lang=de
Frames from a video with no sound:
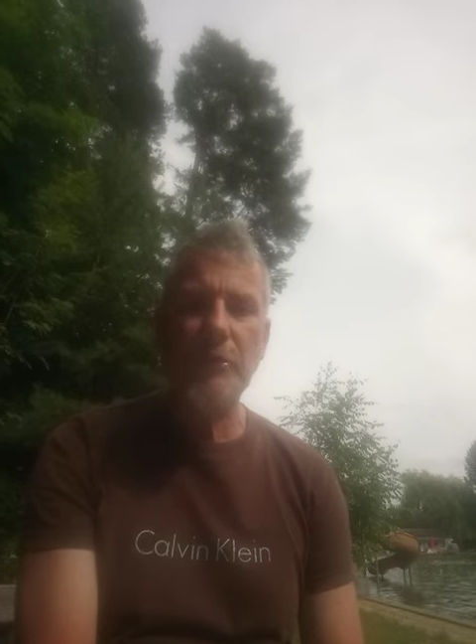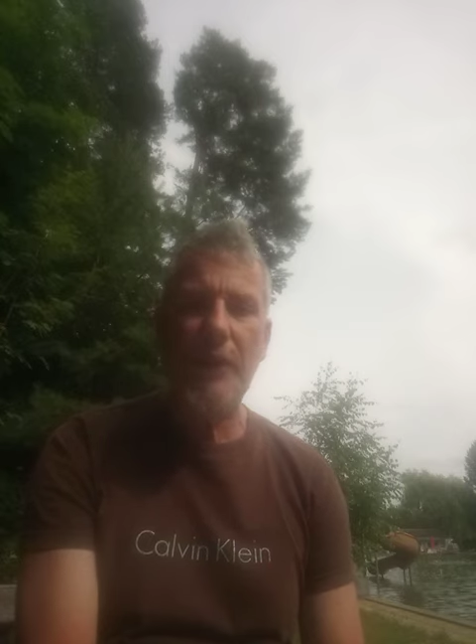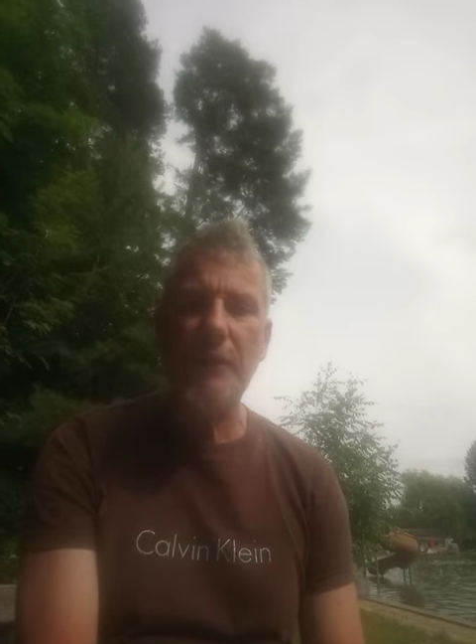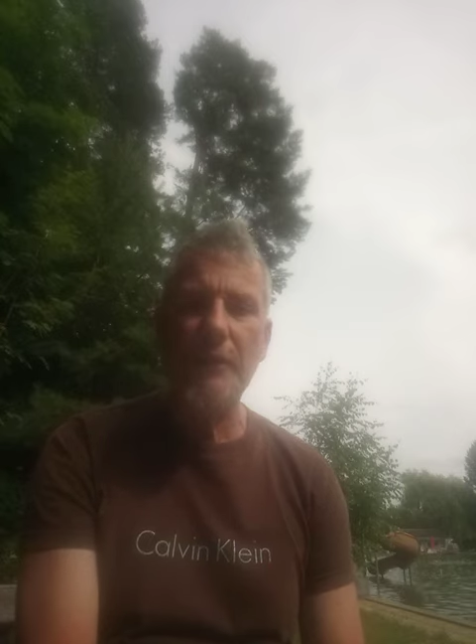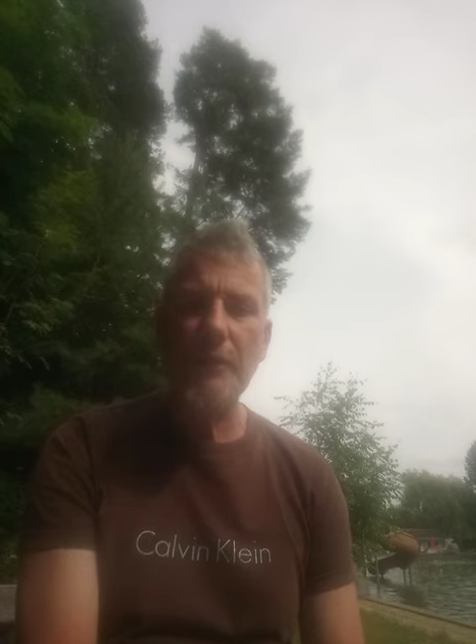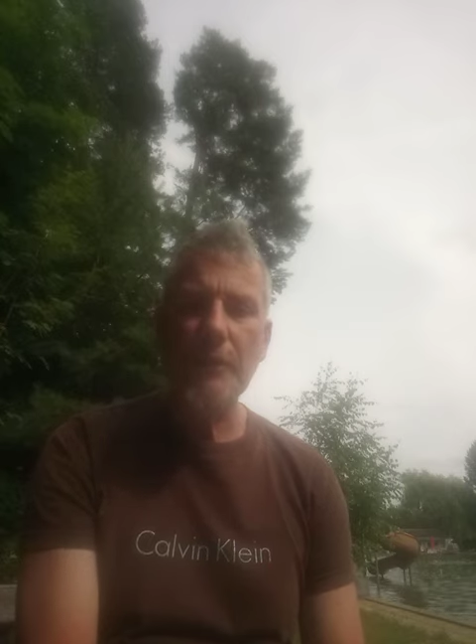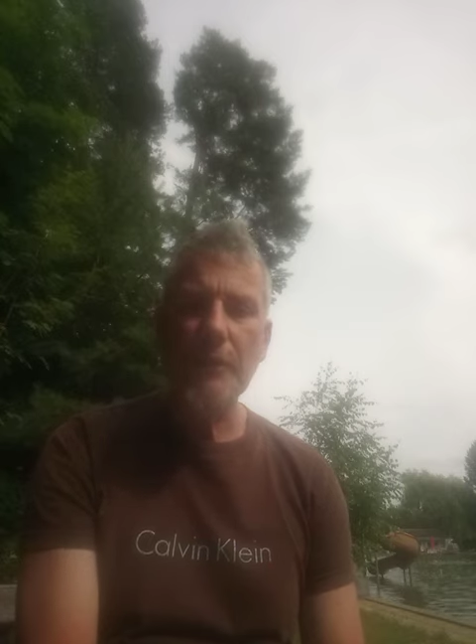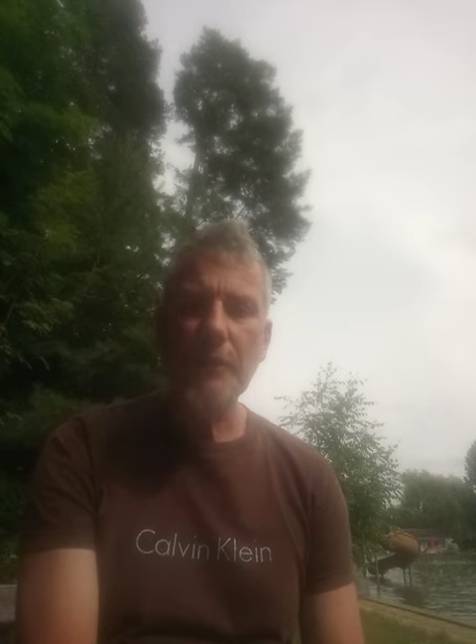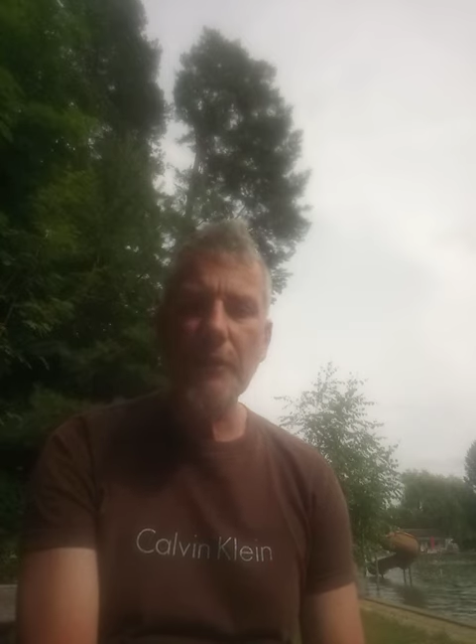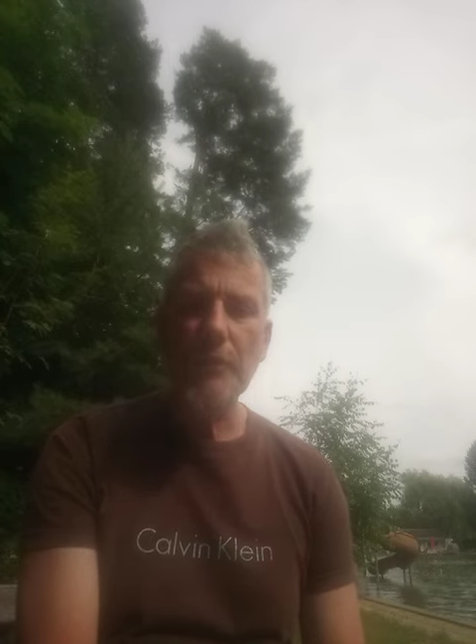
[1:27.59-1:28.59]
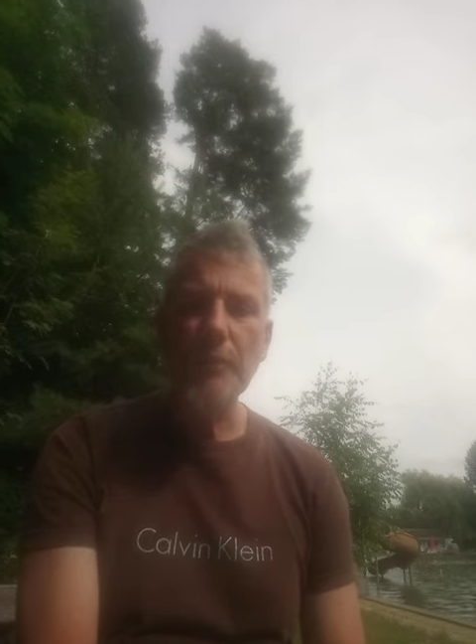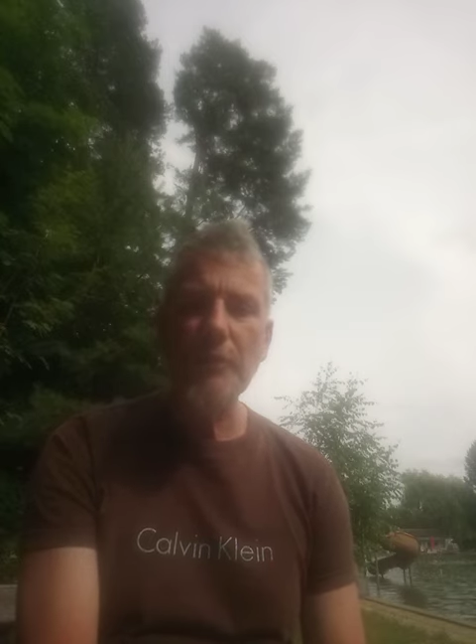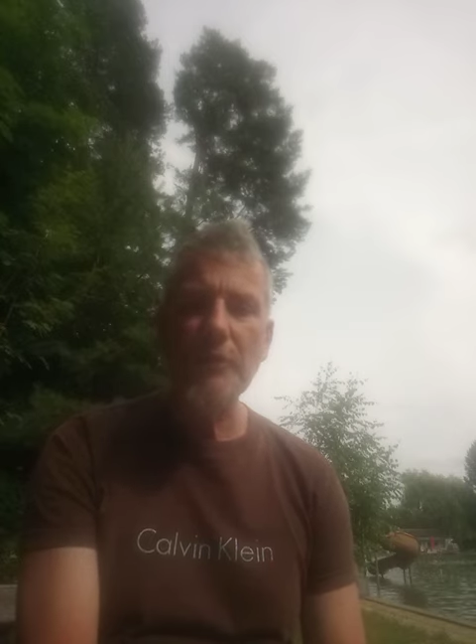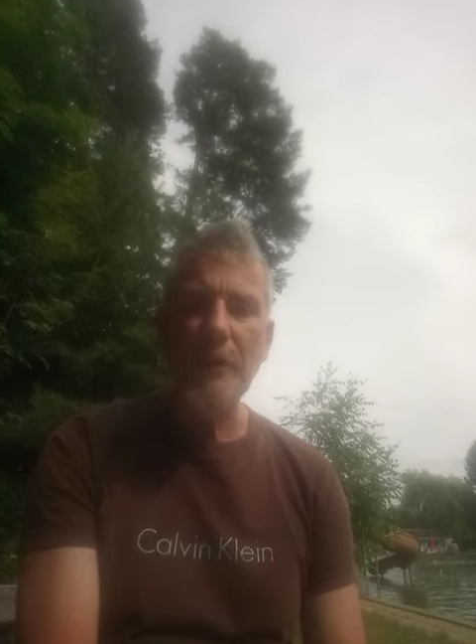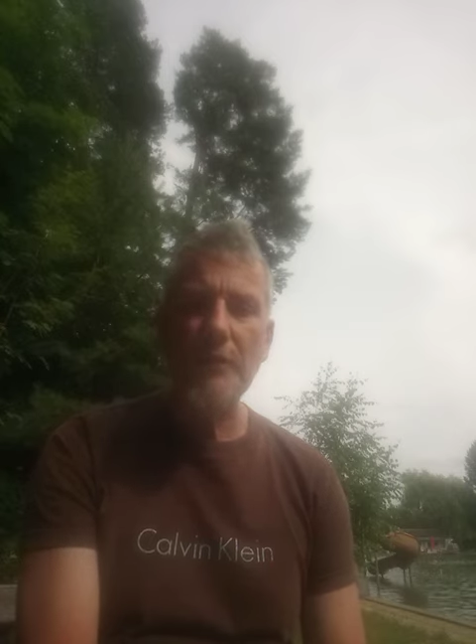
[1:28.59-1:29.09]
Teil
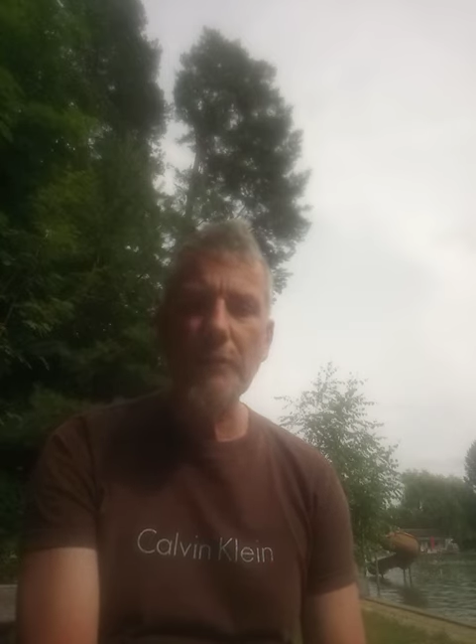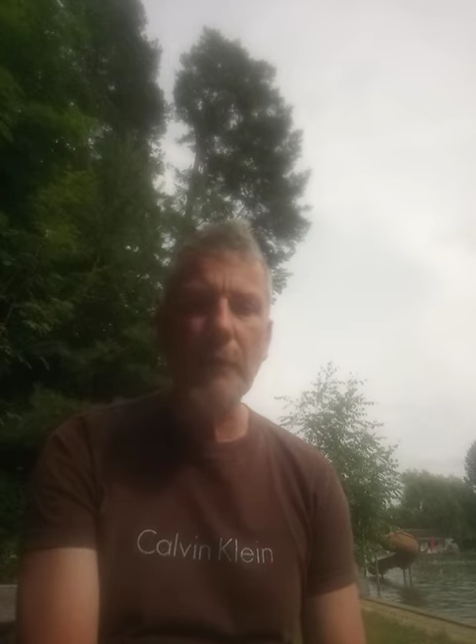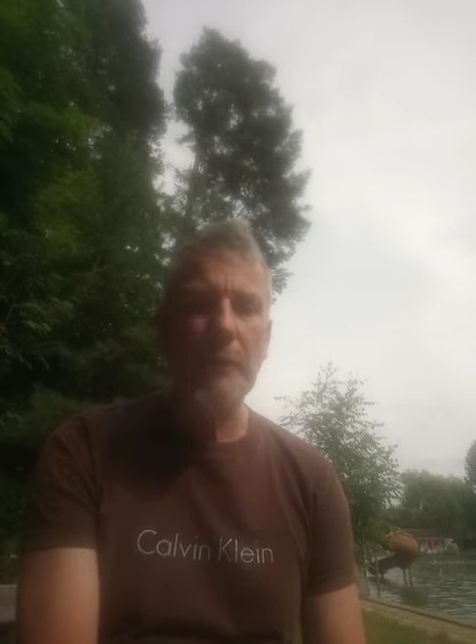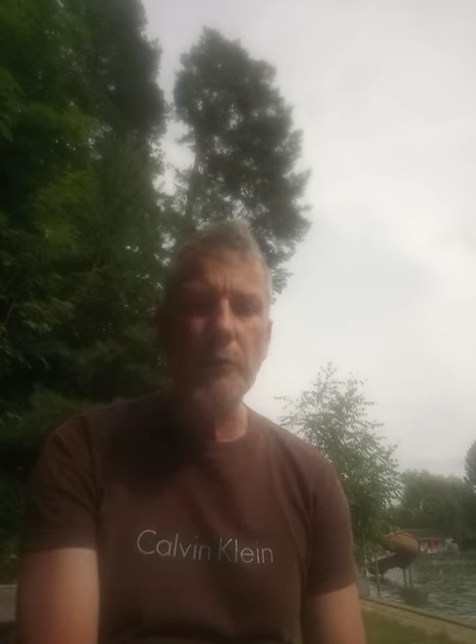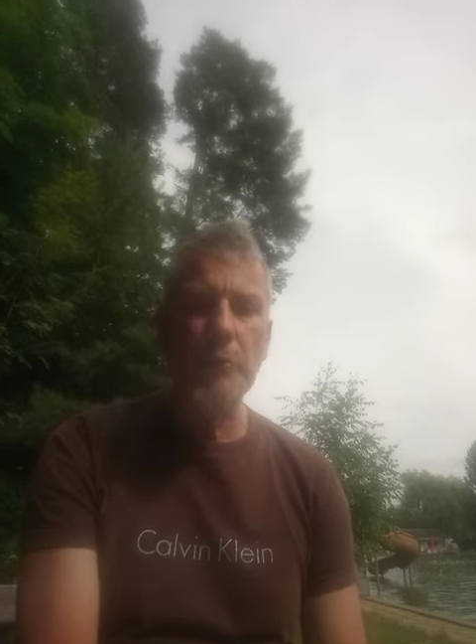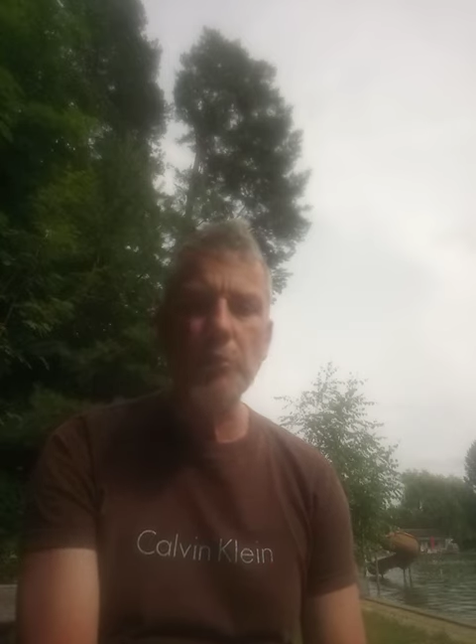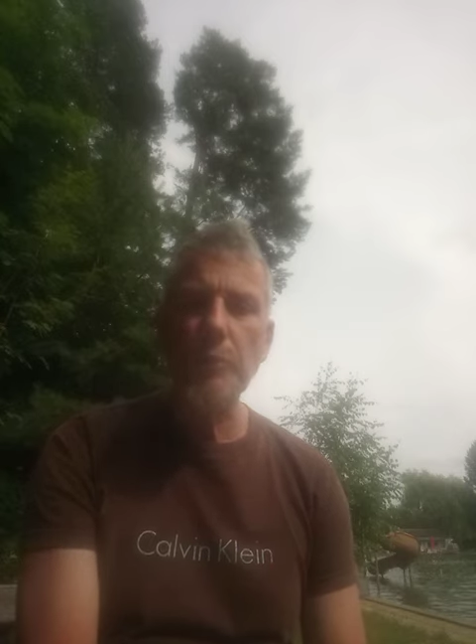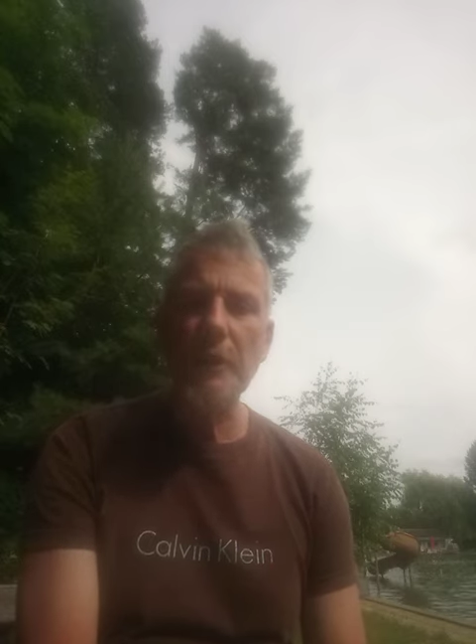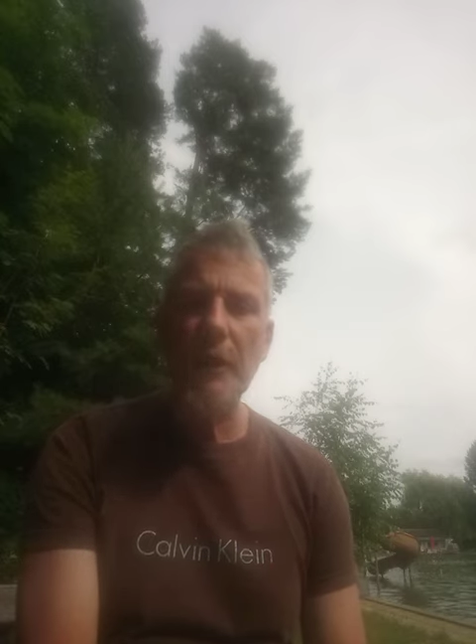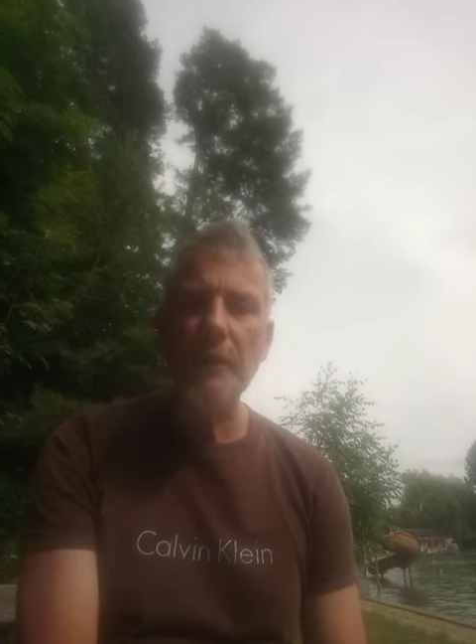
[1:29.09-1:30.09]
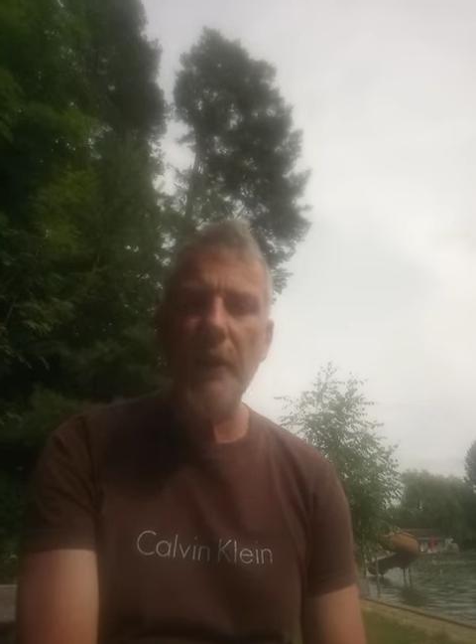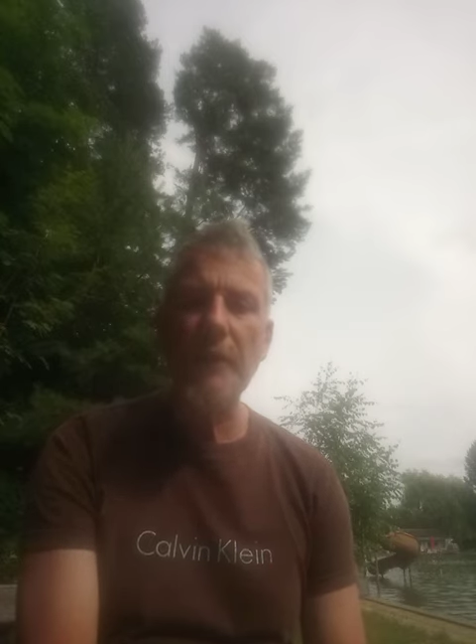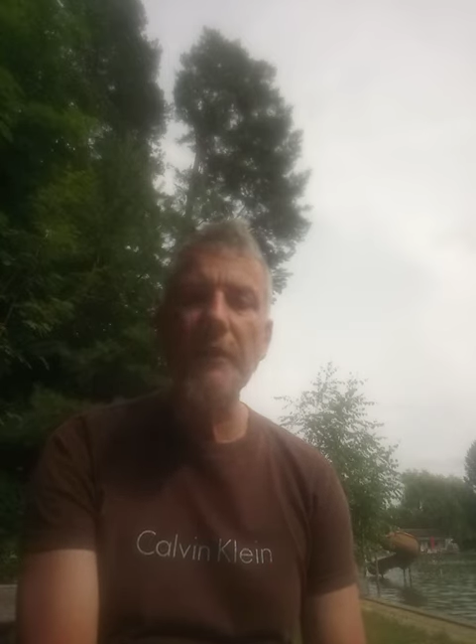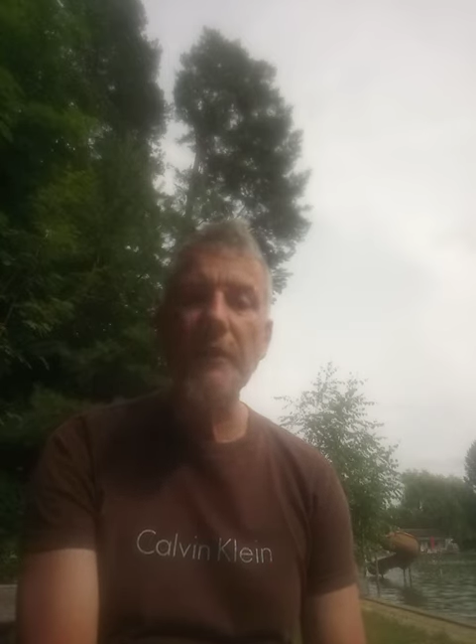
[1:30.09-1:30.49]
uns dann in meinem YouTube-Kanal